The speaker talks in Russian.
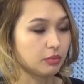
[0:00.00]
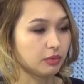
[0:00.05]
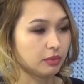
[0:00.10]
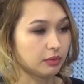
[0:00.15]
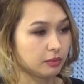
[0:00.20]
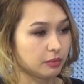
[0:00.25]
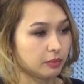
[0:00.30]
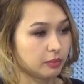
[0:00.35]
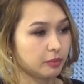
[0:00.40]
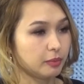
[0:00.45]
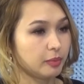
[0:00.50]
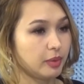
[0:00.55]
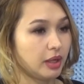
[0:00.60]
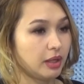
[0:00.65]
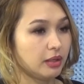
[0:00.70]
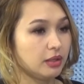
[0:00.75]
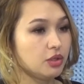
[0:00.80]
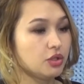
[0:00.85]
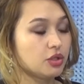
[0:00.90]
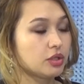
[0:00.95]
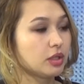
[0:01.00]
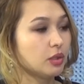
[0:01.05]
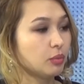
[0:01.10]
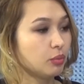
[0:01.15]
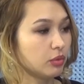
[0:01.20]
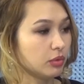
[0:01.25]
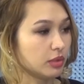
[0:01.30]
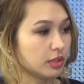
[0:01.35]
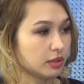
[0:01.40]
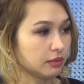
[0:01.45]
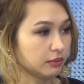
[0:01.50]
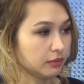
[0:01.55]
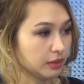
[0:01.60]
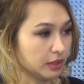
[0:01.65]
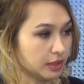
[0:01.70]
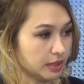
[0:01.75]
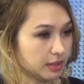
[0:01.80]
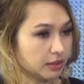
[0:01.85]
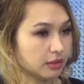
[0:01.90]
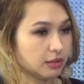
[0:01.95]
мы периодически
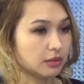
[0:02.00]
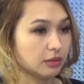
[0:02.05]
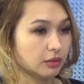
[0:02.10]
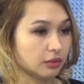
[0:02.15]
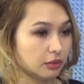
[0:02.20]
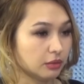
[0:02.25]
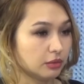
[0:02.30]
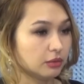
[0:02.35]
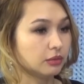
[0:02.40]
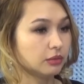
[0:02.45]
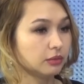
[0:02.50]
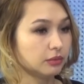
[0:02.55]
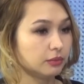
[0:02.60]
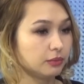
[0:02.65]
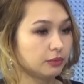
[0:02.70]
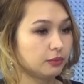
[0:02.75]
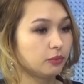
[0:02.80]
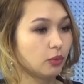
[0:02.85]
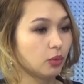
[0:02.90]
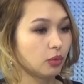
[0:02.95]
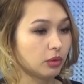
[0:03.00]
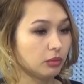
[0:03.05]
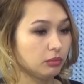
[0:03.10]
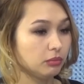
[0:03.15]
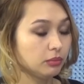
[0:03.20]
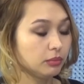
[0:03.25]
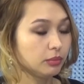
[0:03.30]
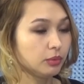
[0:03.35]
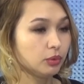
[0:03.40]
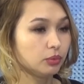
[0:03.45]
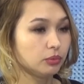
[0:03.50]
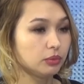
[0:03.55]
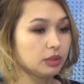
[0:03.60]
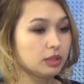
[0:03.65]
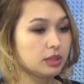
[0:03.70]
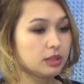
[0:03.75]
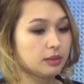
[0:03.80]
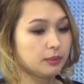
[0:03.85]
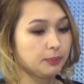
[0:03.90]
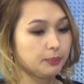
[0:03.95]
пользовались э, фоком
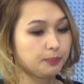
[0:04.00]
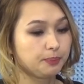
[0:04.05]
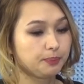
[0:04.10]
«Юность».